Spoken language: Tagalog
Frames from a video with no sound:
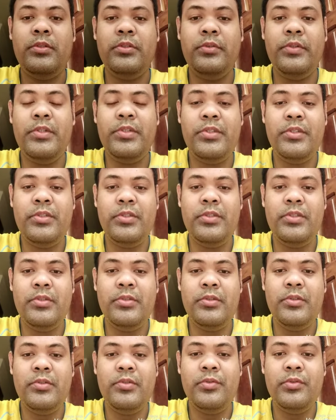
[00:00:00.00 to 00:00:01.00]
Switch
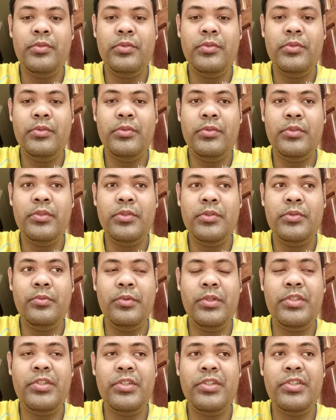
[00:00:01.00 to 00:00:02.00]

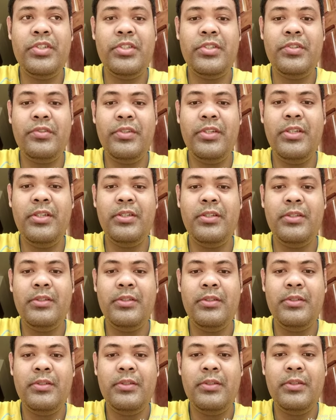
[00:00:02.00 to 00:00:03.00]
Witcher 3
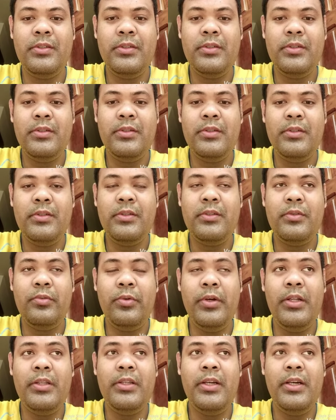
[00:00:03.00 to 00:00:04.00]

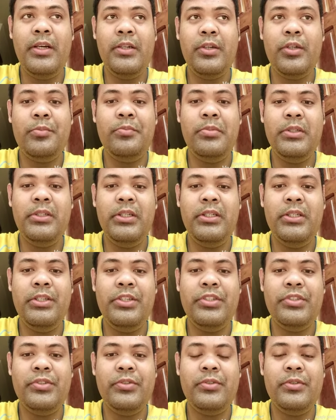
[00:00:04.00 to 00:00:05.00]
Wild Hunt Complete
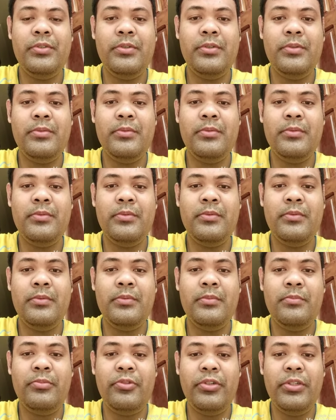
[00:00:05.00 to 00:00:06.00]
Edition
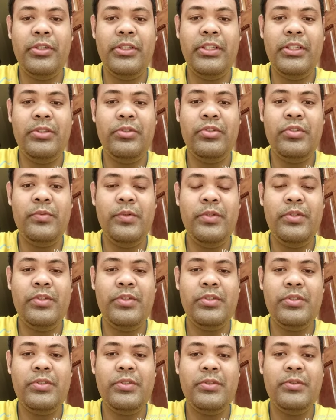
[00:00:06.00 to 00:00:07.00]
for Nintendo
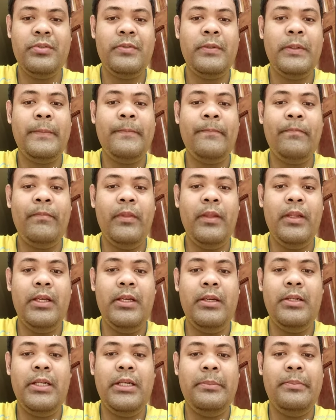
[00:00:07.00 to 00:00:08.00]
Switch
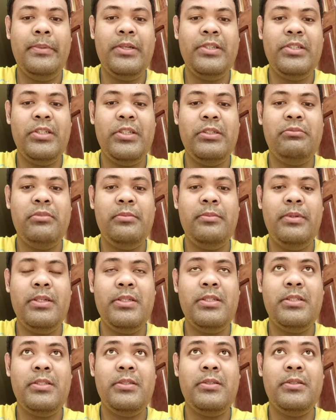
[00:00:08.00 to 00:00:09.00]
na uh, na-press
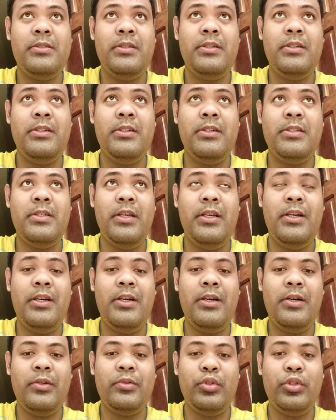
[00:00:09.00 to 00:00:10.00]
lumabas uh, sa
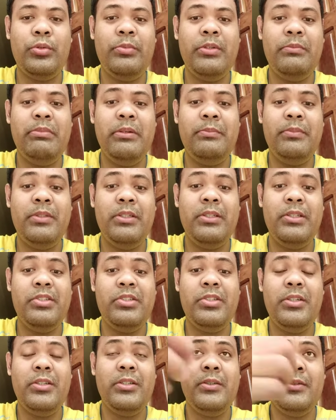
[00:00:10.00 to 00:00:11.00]
October 15 na
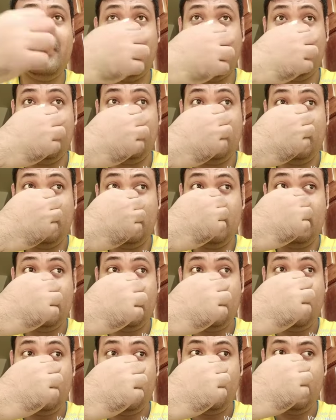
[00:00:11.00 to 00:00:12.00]
siya.
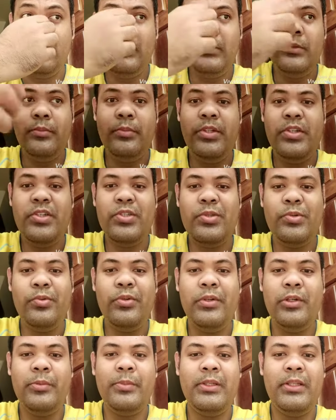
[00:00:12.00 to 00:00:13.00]
Uh, yung first
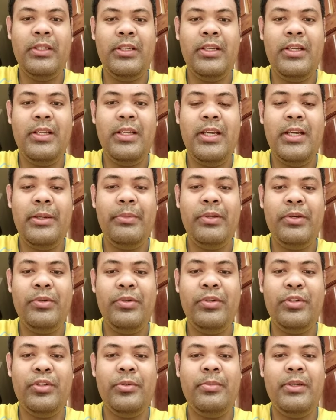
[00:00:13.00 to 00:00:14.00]
2, di ko pa, uh, namin
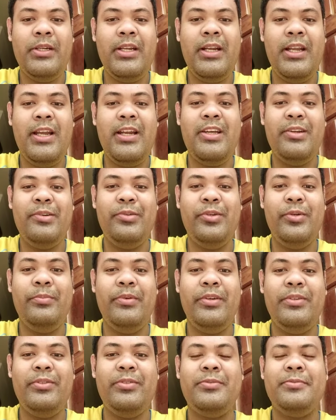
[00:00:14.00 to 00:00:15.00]
ko, di ko pa nanalaro
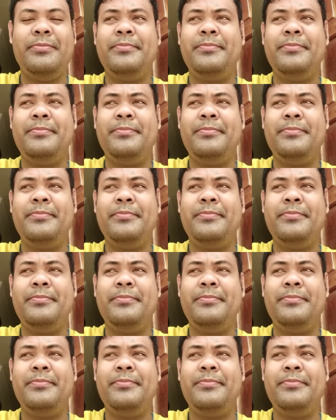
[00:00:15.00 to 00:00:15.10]
pero